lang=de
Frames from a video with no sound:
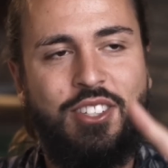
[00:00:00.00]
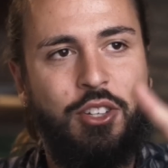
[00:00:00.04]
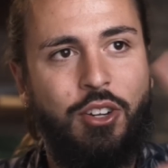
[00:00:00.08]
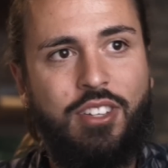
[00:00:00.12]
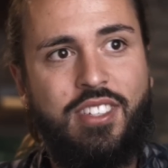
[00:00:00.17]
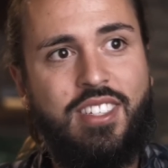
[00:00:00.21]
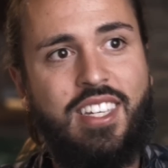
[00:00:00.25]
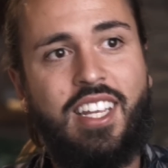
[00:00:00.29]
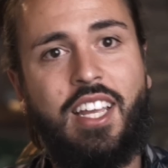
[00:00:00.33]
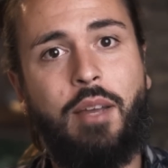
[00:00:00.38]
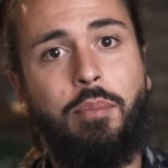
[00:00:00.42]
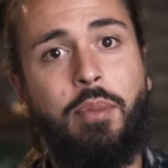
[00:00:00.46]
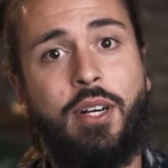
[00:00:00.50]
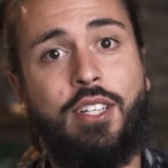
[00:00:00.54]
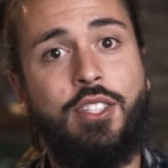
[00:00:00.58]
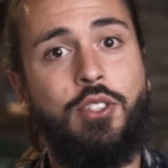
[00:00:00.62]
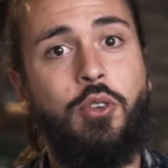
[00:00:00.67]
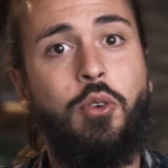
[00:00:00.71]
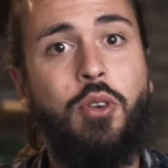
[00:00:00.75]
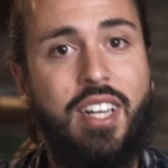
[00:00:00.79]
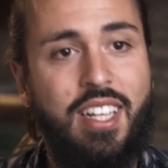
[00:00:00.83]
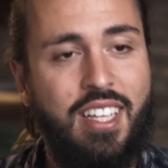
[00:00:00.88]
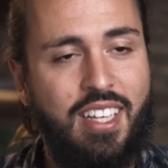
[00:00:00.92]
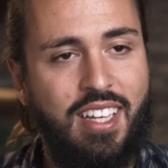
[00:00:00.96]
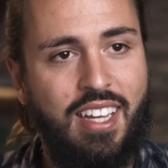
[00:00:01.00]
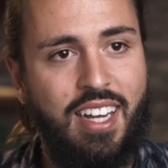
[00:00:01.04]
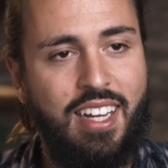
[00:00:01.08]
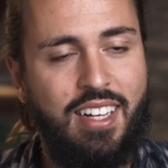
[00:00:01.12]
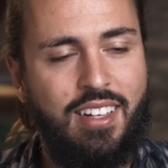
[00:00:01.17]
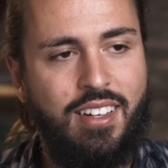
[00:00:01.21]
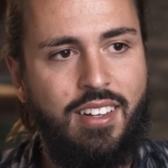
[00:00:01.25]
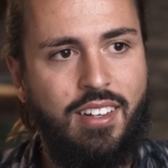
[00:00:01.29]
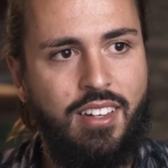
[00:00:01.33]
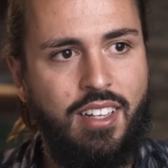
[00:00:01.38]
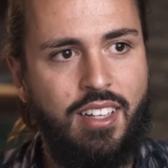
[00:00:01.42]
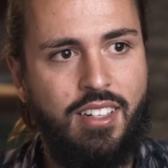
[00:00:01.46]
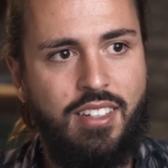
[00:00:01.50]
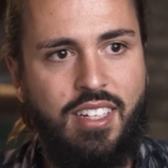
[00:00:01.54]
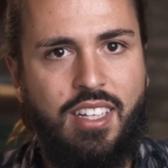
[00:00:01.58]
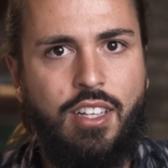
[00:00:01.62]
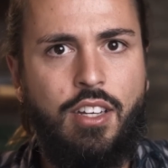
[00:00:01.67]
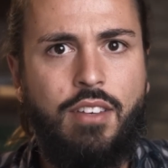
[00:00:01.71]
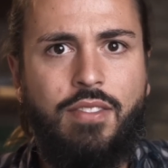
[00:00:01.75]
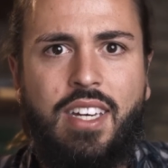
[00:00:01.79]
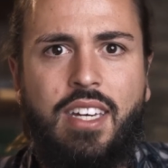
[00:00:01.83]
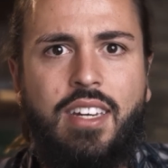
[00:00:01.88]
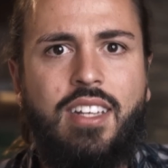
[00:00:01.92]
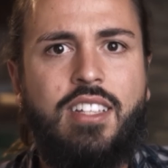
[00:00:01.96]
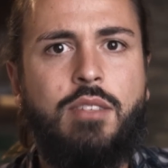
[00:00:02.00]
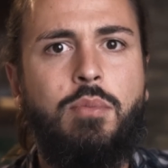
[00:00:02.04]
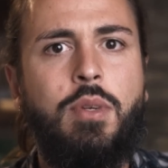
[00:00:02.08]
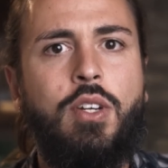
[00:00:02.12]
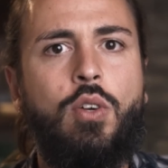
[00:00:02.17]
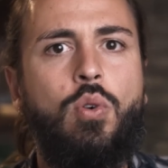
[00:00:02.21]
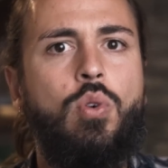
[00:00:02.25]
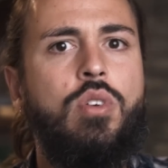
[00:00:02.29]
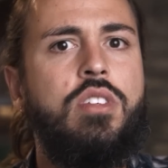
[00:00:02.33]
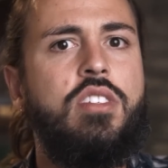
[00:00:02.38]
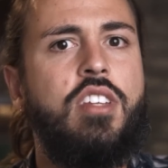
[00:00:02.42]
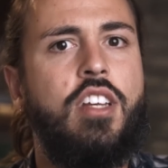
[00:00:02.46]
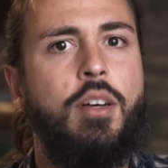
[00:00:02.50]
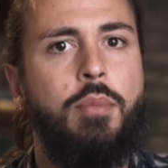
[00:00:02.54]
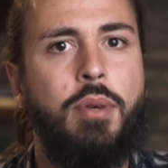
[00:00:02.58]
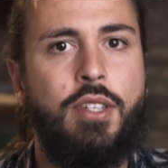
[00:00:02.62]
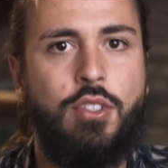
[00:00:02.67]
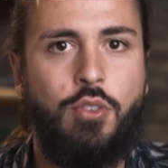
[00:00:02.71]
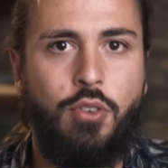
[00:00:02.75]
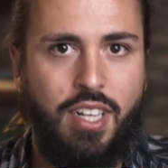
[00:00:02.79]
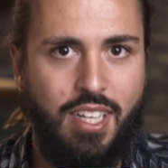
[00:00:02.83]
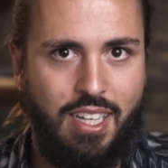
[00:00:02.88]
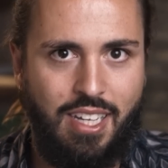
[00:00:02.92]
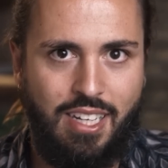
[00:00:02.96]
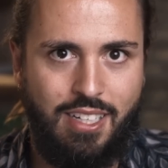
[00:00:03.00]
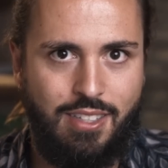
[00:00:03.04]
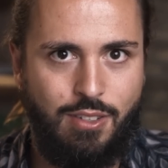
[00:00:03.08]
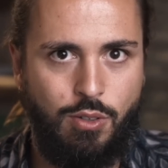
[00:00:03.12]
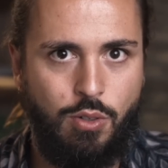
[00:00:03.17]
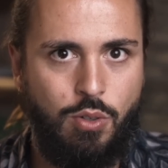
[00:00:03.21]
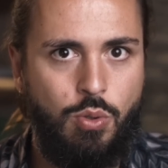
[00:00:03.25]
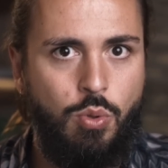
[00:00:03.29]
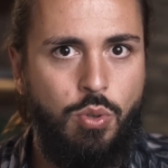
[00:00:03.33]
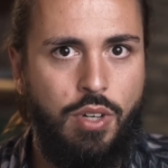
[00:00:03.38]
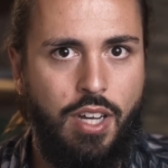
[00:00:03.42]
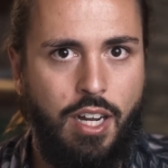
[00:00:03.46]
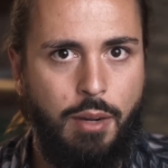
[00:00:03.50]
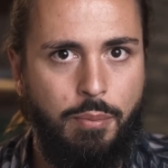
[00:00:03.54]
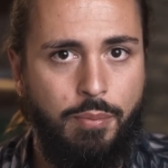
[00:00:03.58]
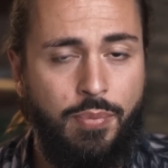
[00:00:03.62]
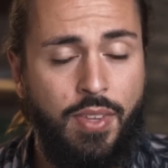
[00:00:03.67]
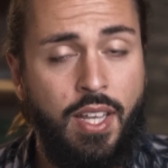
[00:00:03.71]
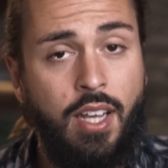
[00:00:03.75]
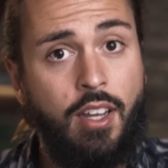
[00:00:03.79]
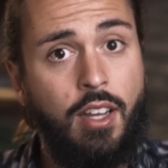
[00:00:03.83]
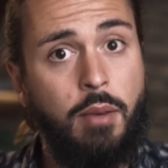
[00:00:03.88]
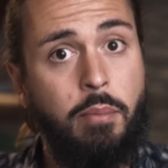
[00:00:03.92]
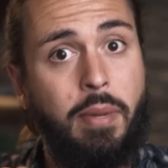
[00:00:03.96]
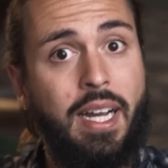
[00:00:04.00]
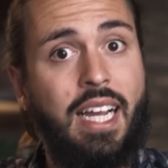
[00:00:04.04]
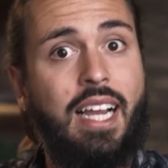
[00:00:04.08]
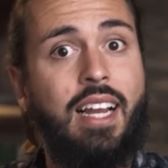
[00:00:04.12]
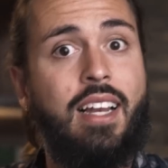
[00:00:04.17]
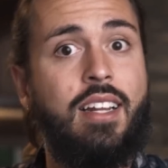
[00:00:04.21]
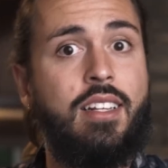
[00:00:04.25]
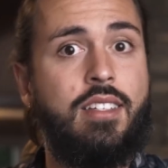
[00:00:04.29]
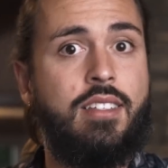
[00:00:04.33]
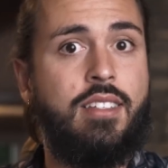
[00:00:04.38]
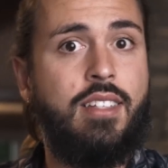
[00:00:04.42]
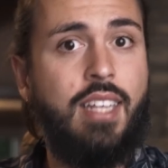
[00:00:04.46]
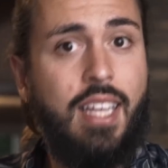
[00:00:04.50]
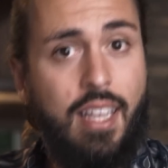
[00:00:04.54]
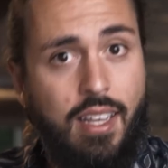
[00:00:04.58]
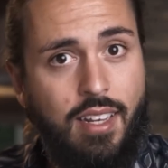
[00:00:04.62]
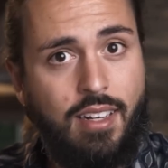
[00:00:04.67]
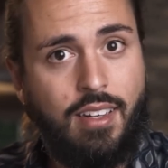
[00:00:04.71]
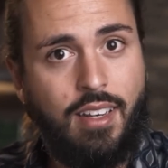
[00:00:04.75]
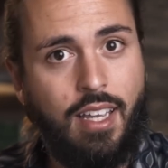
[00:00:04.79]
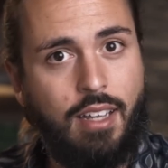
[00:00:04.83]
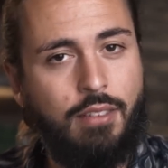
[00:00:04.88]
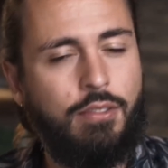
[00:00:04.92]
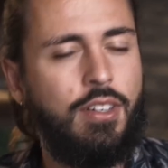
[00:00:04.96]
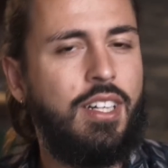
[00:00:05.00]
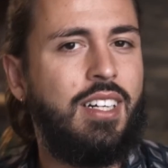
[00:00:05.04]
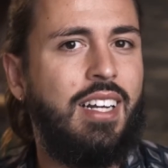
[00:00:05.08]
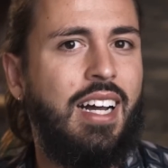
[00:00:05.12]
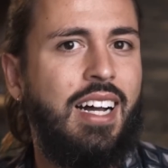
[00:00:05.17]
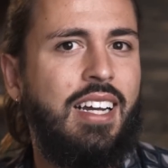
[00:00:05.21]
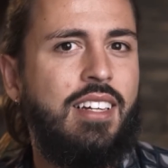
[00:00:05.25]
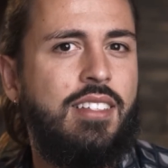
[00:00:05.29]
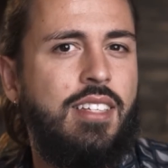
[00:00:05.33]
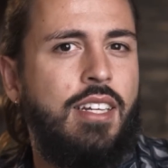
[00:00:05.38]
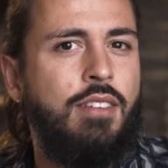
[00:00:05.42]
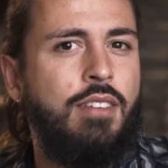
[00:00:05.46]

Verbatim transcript: sonstige Persönlichkeiten, die irgendwie nichts mit unserer Persönlichkeit zu tun haben. Bei LSD hingegen wirkt alles